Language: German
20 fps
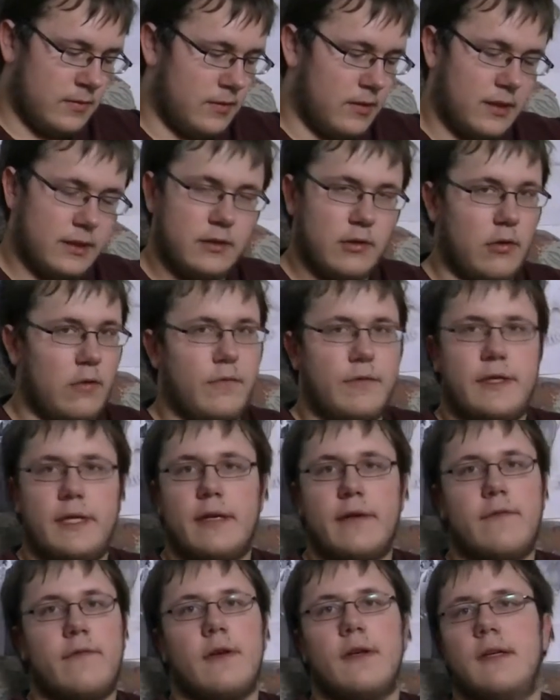Hat auf
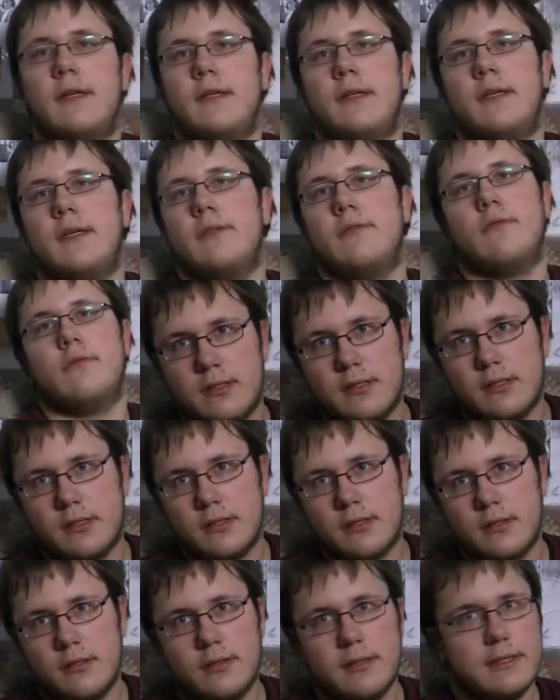jeden Fall, also
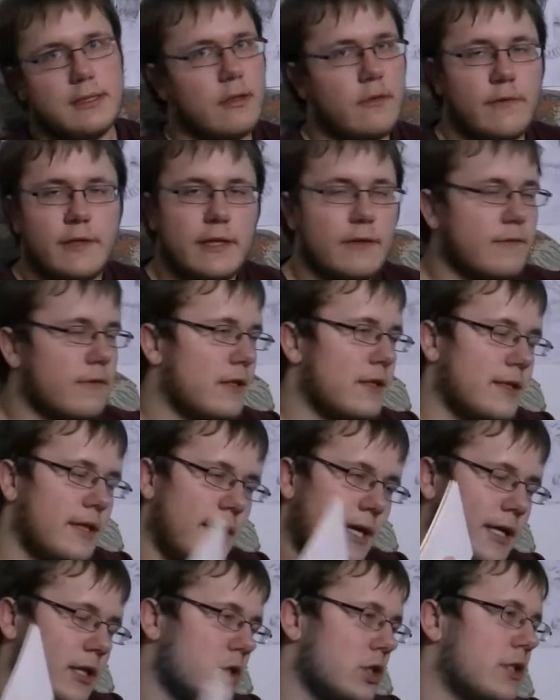ist auf jeden Fall ein
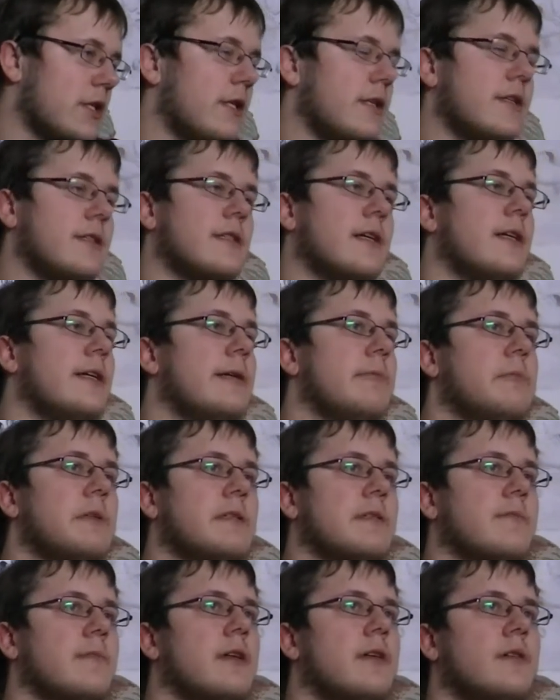einschneidendes
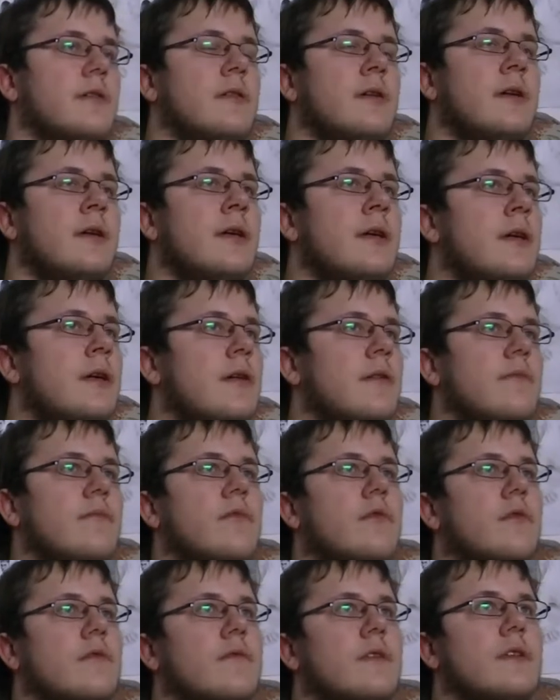Erlebnis mal in
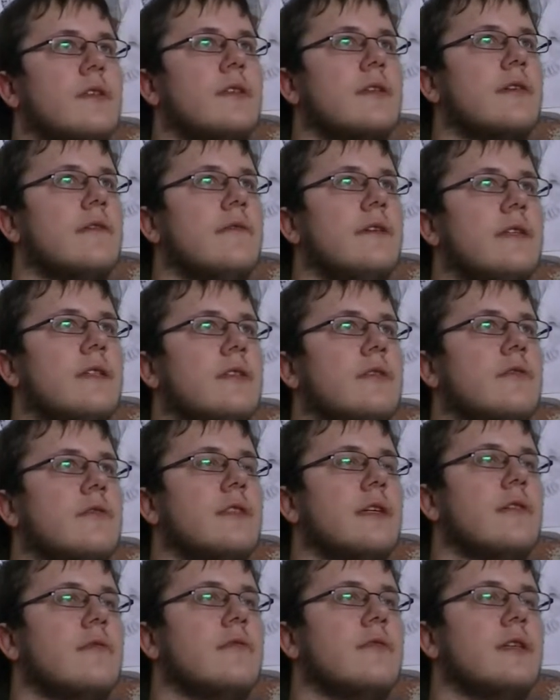Buchenwald gewesen zu
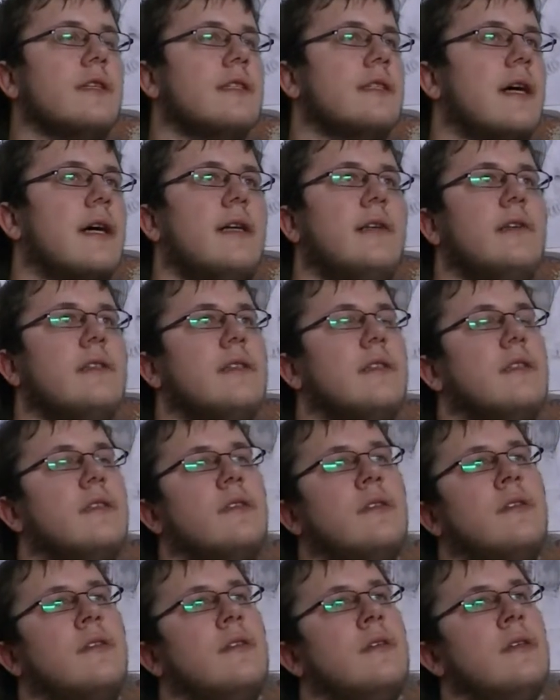sein und das
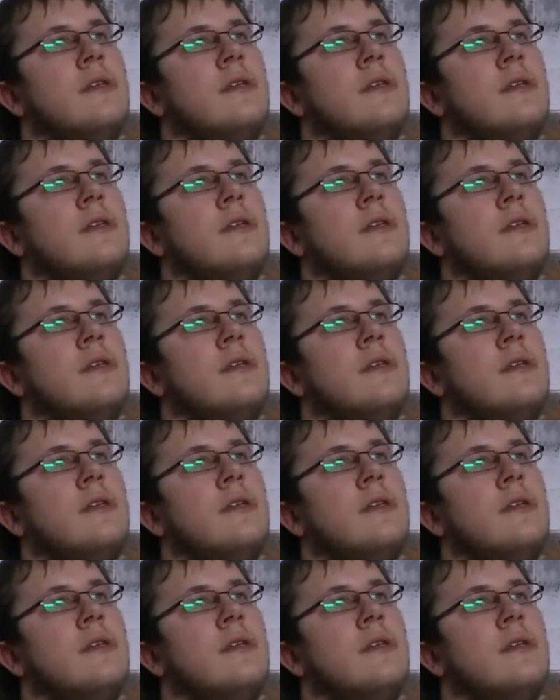alles